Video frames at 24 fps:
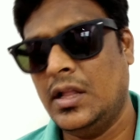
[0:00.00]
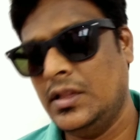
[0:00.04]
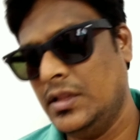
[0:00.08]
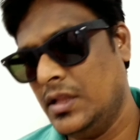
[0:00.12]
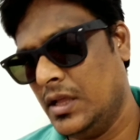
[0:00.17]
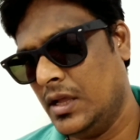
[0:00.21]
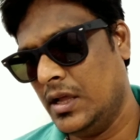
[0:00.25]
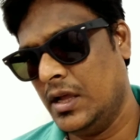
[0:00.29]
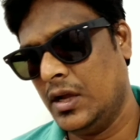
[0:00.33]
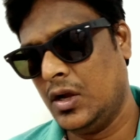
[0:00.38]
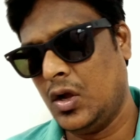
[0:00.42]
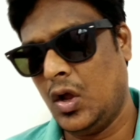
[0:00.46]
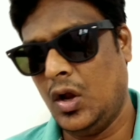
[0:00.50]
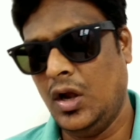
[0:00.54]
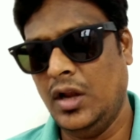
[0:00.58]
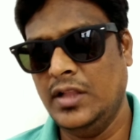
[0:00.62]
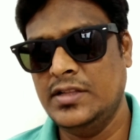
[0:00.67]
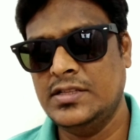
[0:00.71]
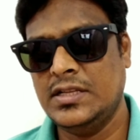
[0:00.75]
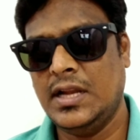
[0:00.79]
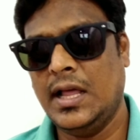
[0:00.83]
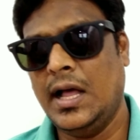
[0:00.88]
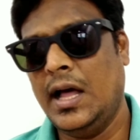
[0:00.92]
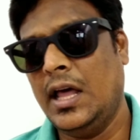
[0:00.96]
அந்த
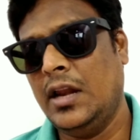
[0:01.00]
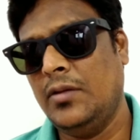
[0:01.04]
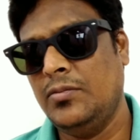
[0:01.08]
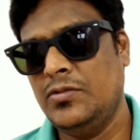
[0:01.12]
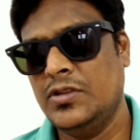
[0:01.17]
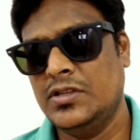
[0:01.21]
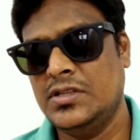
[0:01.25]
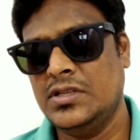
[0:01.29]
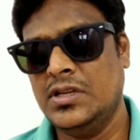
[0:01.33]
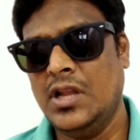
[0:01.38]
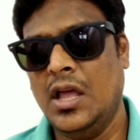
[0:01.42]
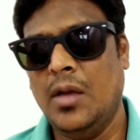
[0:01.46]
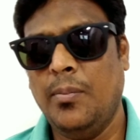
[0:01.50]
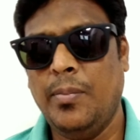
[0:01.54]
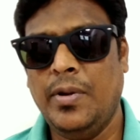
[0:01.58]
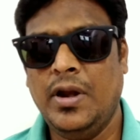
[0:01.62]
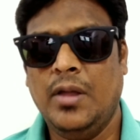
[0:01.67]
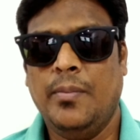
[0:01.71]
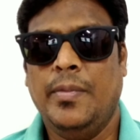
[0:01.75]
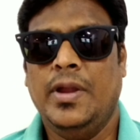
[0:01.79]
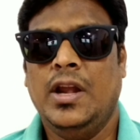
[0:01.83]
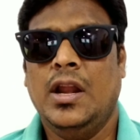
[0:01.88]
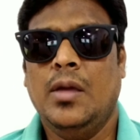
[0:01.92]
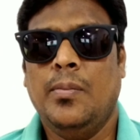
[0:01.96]
காலேஜில் ஆரம்பிச்சிச்சுன்னா
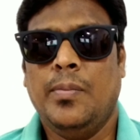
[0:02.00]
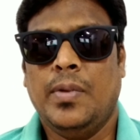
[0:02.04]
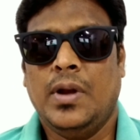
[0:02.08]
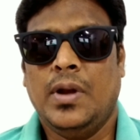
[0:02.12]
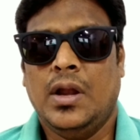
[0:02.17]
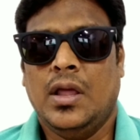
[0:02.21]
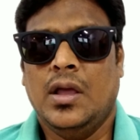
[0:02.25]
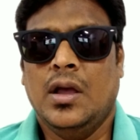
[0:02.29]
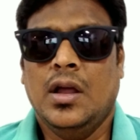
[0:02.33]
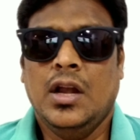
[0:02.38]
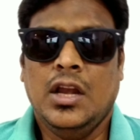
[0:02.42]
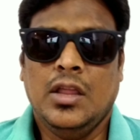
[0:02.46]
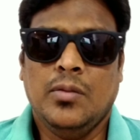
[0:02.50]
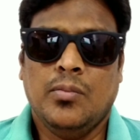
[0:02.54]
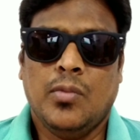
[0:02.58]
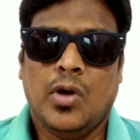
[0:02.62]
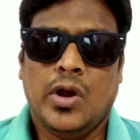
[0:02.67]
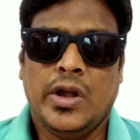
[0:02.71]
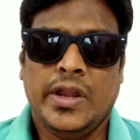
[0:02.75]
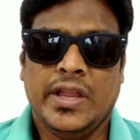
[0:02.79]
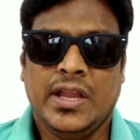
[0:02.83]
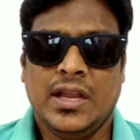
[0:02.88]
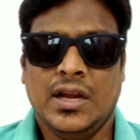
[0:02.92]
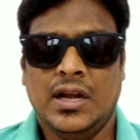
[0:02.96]
அப்போ நம்ம என்ன பண்ணலாம் ஏர்லி
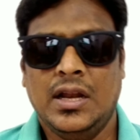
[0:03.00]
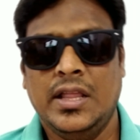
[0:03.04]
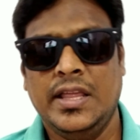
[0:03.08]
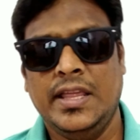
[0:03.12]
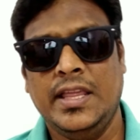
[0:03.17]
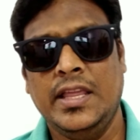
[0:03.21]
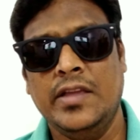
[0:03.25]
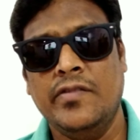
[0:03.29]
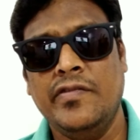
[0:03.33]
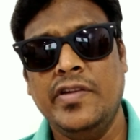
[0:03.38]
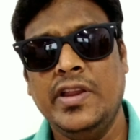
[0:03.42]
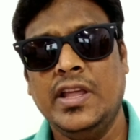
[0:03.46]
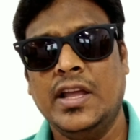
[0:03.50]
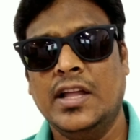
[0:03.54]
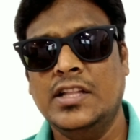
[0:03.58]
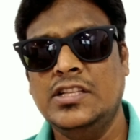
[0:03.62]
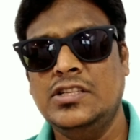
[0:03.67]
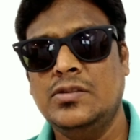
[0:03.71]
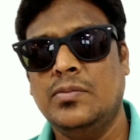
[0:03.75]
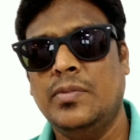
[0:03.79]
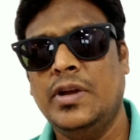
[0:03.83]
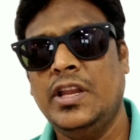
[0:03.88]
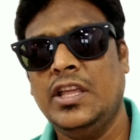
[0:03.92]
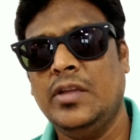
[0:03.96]
மார்னிங் இல்லை ஈவினிங்
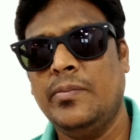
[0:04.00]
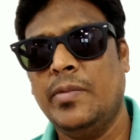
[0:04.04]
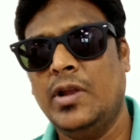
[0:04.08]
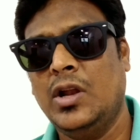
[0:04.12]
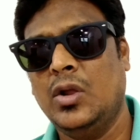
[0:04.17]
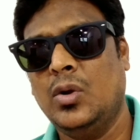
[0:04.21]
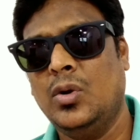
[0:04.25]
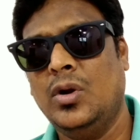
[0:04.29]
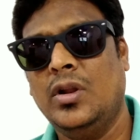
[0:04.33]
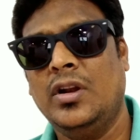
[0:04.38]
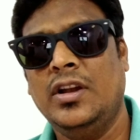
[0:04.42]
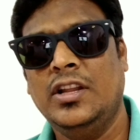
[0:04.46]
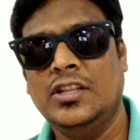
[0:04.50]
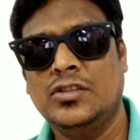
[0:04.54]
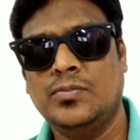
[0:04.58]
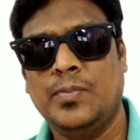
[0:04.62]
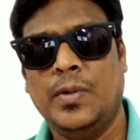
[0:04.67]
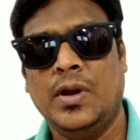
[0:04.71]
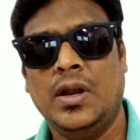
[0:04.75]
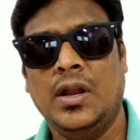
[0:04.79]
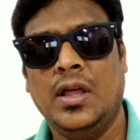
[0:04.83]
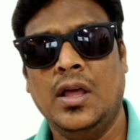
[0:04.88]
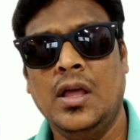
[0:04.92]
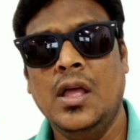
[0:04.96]
அஞ்சு மணிக்கு மேலே கூட ரிலீஸ்
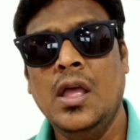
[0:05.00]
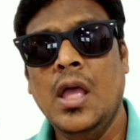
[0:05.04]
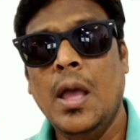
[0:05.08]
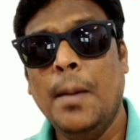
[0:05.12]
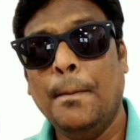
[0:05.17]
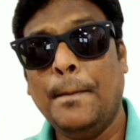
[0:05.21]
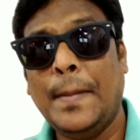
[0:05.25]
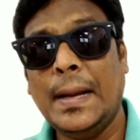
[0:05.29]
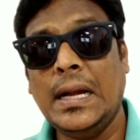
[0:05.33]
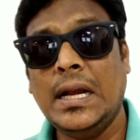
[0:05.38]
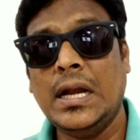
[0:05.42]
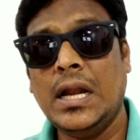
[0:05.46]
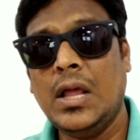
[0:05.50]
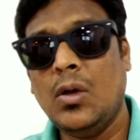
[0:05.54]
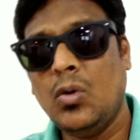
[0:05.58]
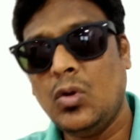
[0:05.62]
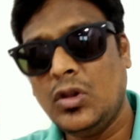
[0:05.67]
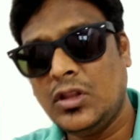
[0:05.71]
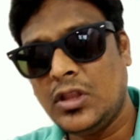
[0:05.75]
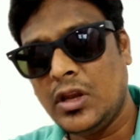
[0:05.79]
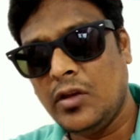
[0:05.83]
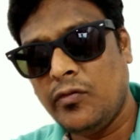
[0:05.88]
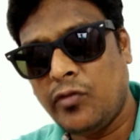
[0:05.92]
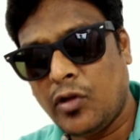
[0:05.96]
பண்ணலாம் பட் ஆனால்
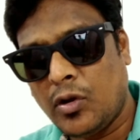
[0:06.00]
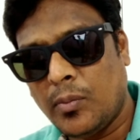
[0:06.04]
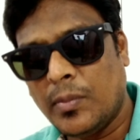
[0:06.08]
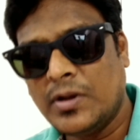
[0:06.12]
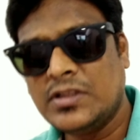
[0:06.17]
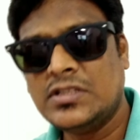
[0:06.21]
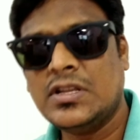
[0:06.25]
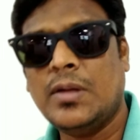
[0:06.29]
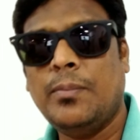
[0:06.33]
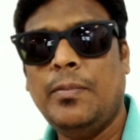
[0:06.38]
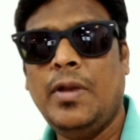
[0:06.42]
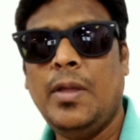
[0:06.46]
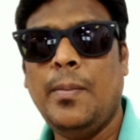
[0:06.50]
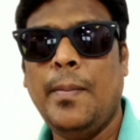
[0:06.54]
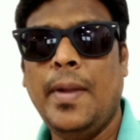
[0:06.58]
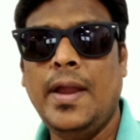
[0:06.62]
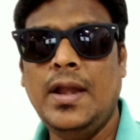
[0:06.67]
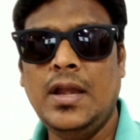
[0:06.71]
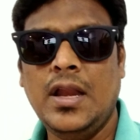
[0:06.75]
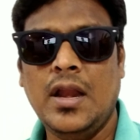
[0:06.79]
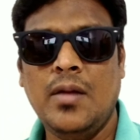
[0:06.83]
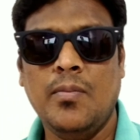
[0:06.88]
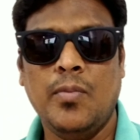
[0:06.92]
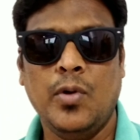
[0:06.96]
ஒரு த்ரீ ஃபோர் மந்த்ஸ் அப்படியே
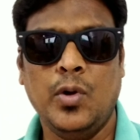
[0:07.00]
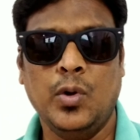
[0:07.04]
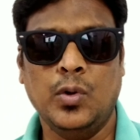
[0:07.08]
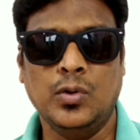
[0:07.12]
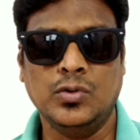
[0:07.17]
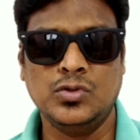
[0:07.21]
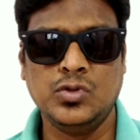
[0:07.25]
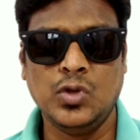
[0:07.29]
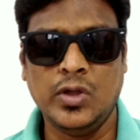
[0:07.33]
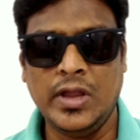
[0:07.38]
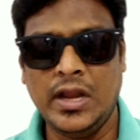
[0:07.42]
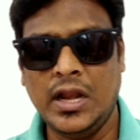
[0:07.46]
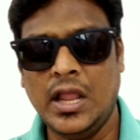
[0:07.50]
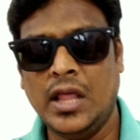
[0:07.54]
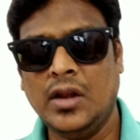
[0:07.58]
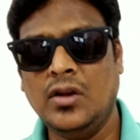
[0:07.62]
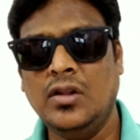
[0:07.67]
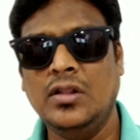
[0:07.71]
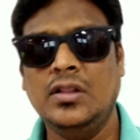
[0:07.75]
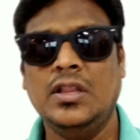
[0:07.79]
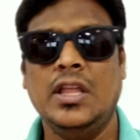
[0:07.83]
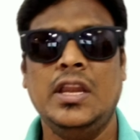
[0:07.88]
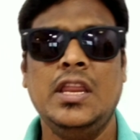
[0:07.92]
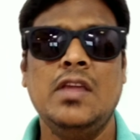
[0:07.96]
மெயின்டைன் பண்ணுவோம் ஸோ
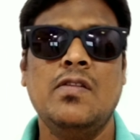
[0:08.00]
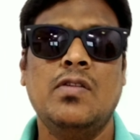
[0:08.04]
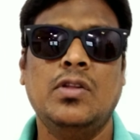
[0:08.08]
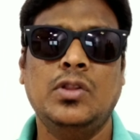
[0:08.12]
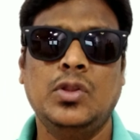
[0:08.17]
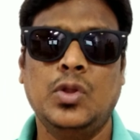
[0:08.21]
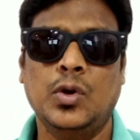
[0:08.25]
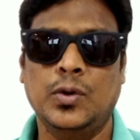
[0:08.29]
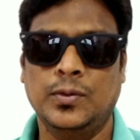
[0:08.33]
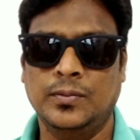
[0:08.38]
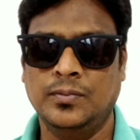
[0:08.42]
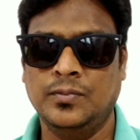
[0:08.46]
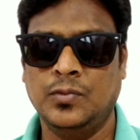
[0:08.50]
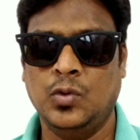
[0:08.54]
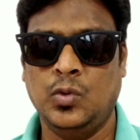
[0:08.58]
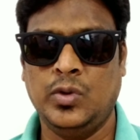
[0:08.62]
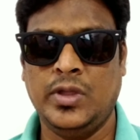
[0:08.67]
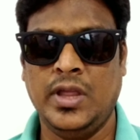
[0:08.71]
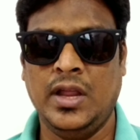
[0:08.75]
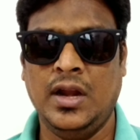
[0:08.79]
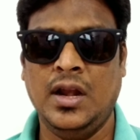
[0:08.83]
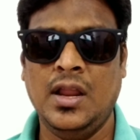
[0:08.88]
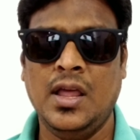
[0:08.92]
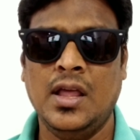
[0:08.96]
எல்லாருக்கும் தெரிய வந்துடும்
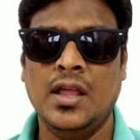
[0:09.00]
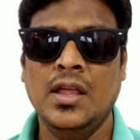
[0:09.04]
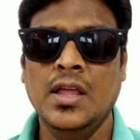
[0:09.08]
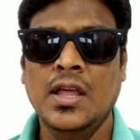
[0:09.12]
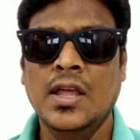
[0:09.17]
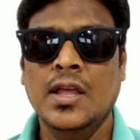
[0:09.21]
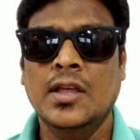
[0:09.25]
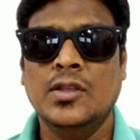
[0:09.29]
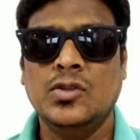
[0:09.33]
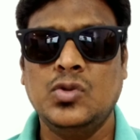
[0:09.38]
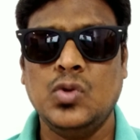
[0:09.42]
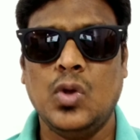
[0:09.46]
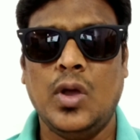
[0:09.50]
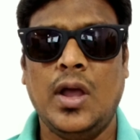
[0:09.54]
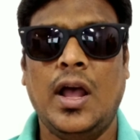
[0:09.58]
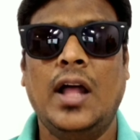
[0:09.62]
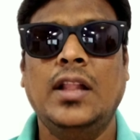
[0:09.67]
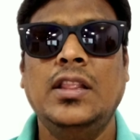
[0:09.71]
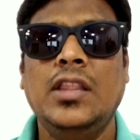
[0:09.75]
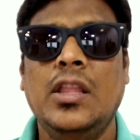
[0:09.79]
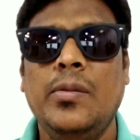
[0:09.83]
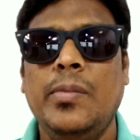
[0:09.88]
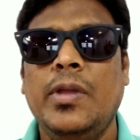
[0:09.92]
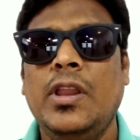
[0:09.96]
ஓகேங்களா ஸோ
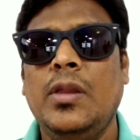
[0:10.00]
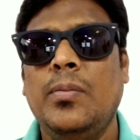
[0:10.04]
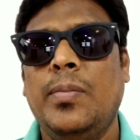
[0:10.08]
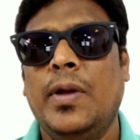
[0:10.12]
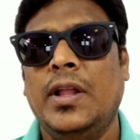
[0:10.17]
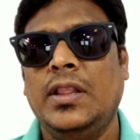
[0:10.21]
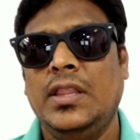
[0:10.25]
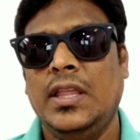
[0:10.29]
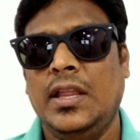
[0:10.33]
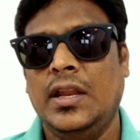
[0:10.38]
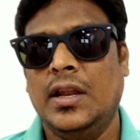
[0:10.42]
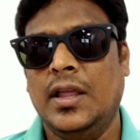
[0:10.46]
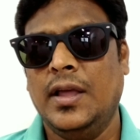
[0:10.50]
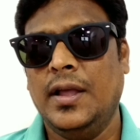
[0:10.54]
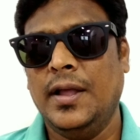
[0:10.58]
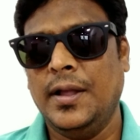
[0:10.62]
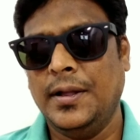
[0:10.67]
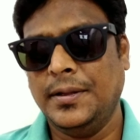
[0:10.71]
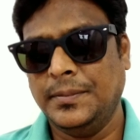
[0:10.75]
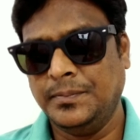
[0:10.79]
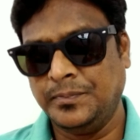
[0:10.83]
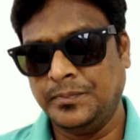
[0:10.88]
அந்தமாரி பார்த்தீங்கன்னா